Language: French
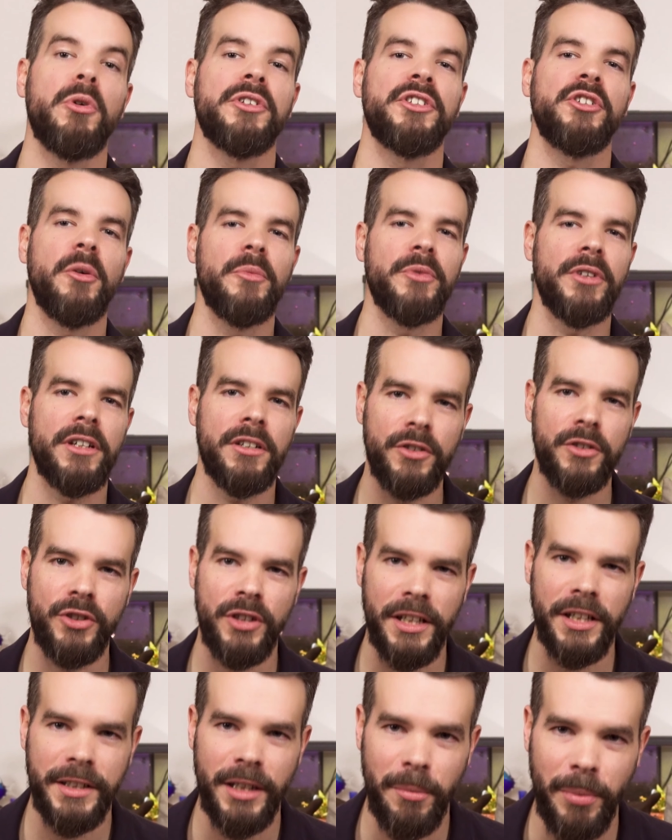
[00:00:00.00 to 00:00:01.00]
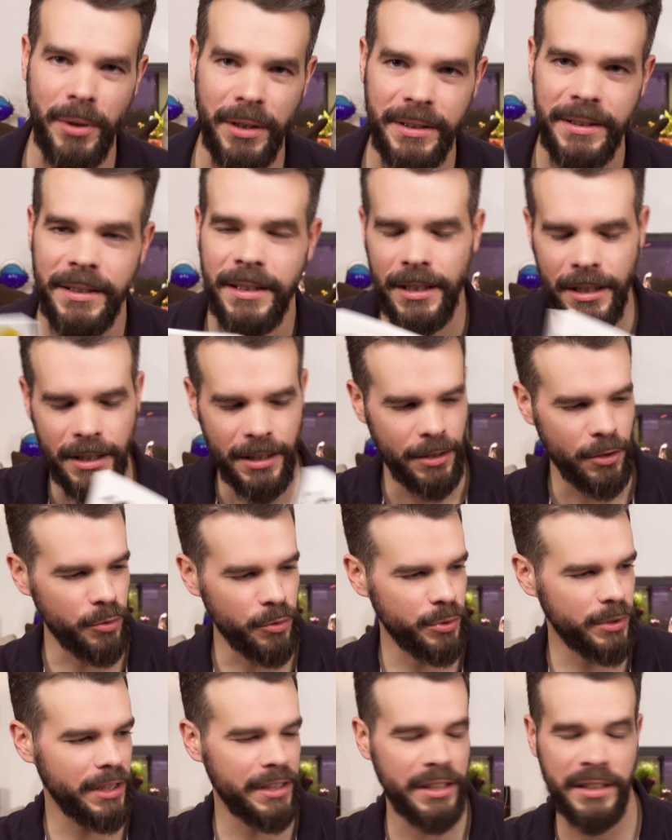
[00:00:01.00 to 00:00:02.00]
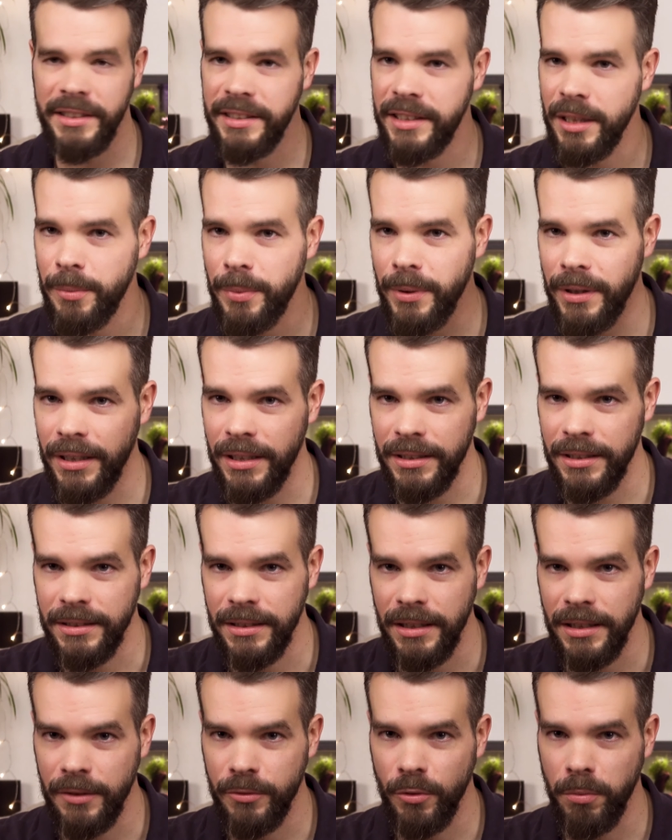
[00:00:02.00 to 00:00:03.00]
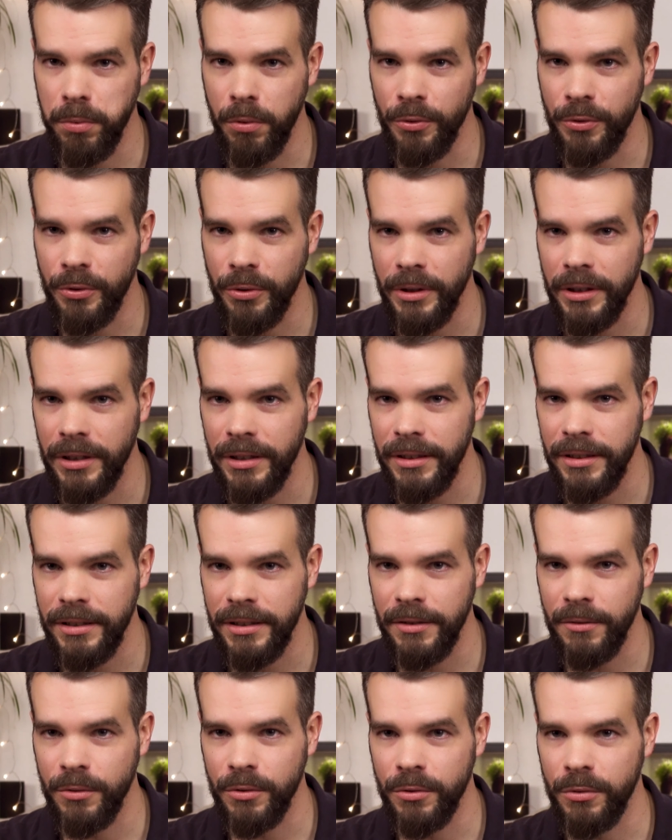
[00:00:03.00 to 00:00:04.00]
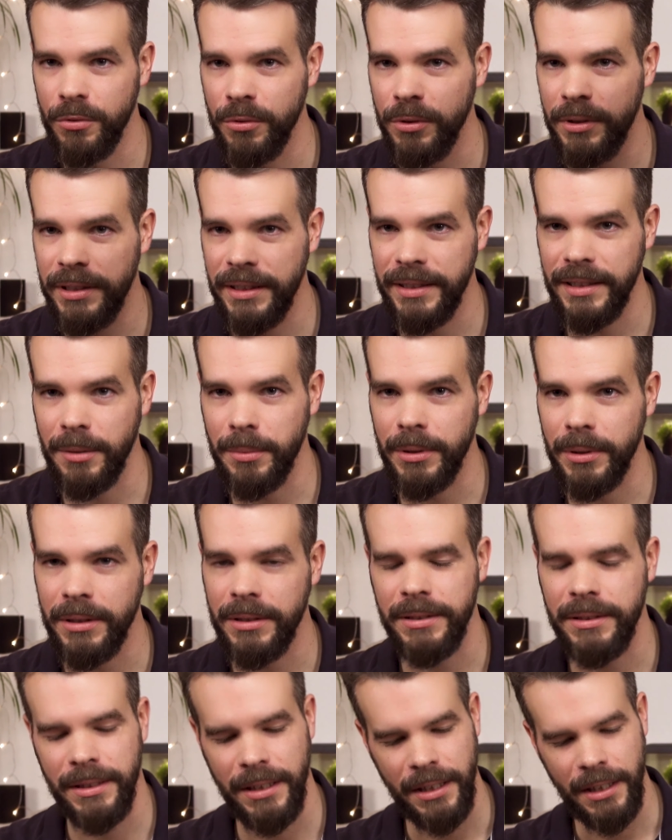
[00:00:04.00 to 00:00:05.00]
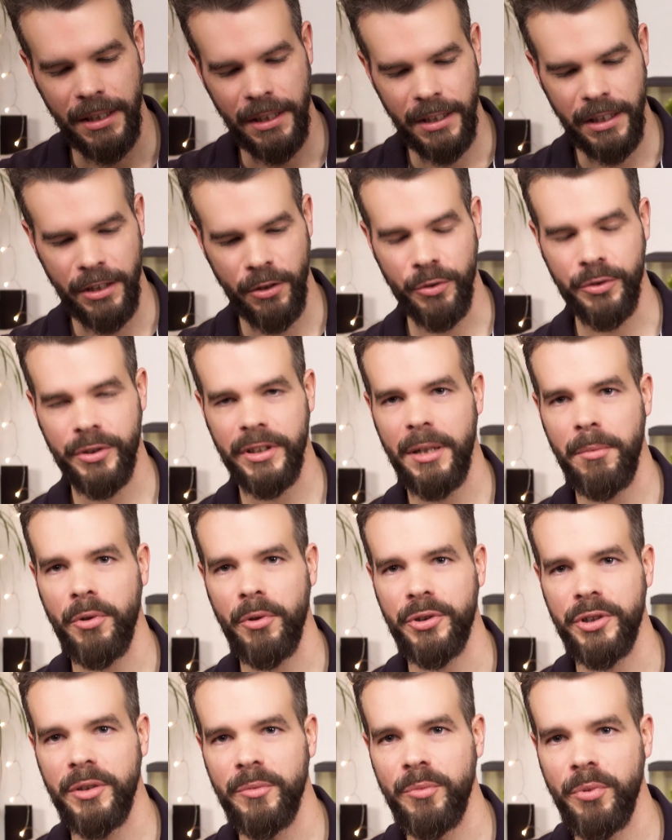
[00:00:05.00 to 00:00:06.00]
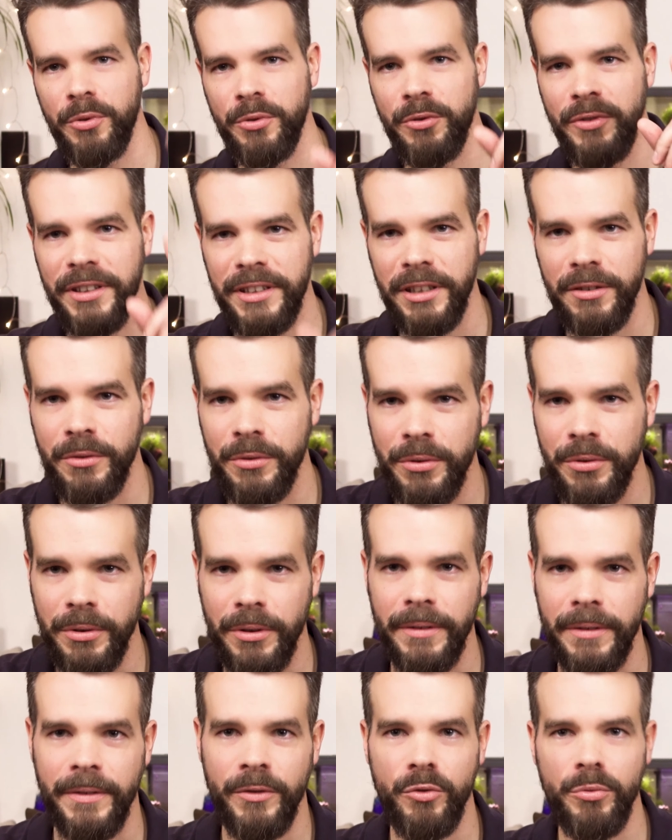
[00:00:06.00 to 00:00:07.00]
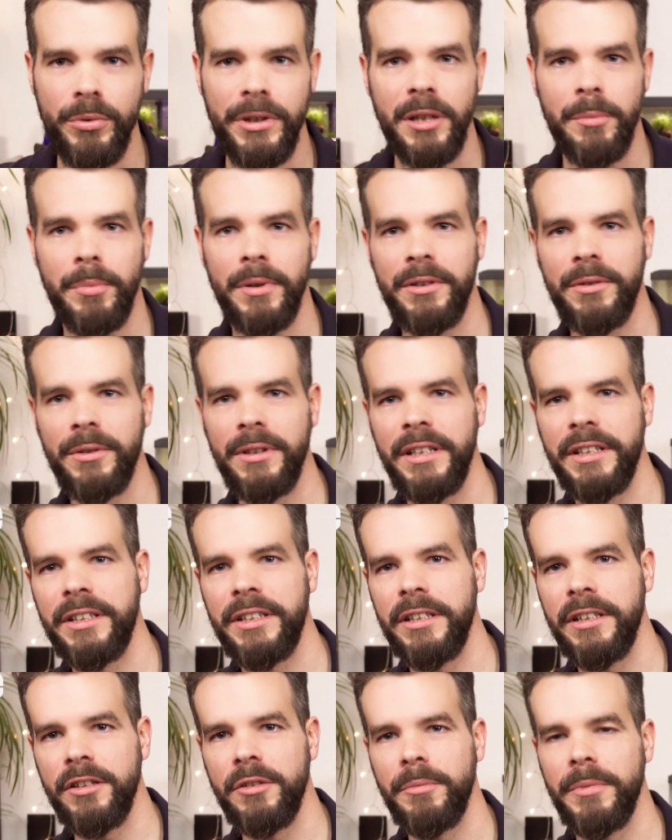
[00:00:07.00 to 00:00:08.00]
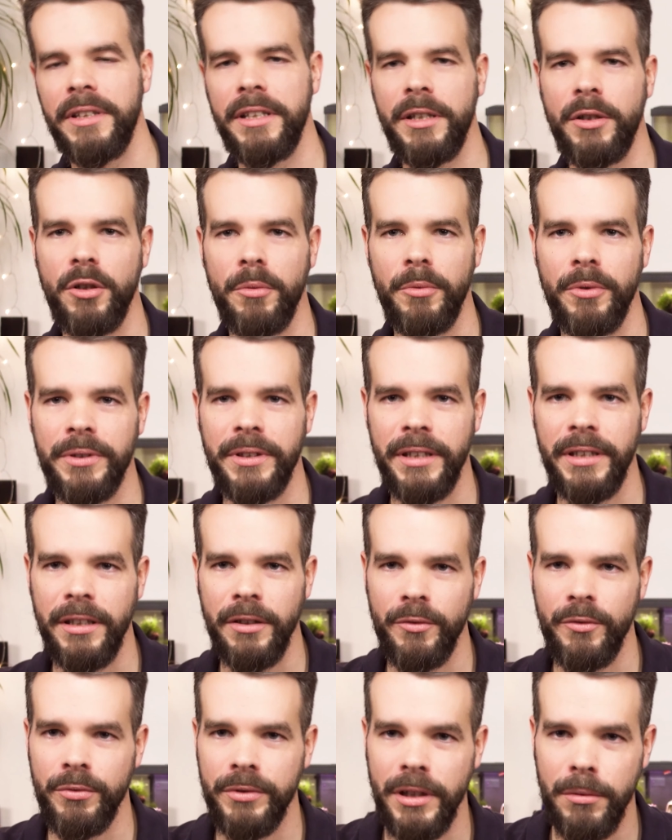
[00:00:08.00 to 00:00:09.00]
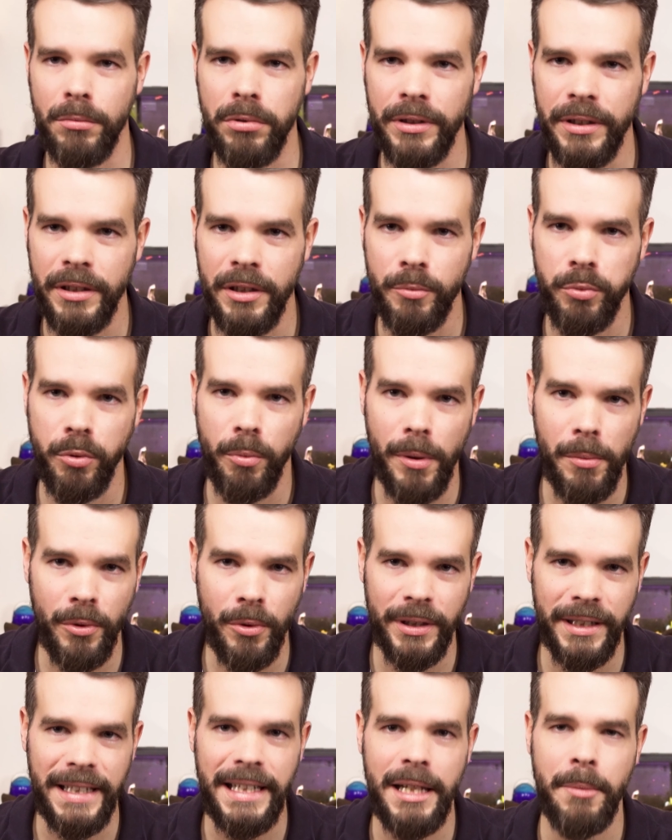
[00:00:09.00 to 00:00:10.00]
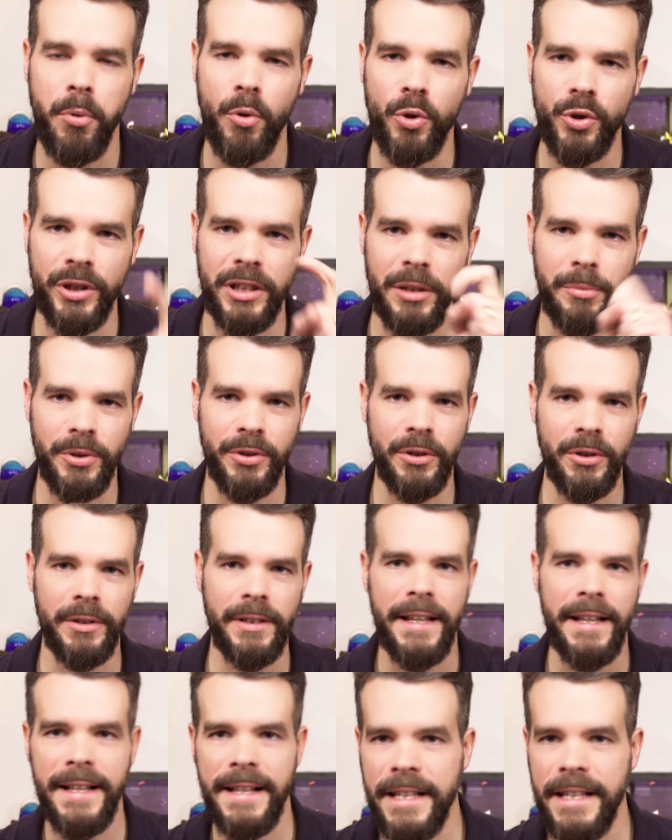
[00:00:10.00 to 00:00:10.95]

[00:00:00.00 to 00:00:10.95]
moi, c'est comme ça que je l'interprète. En tout cas, n'hésitez pas à vous le procurer, ça vaut le coup, c'est sympa. on se dit à la prochaine pour de nouvelles aventures. N'oubliez pas de liker, de mettre des commentaires, de vous abonner pour pas manquer les prochains épisodes.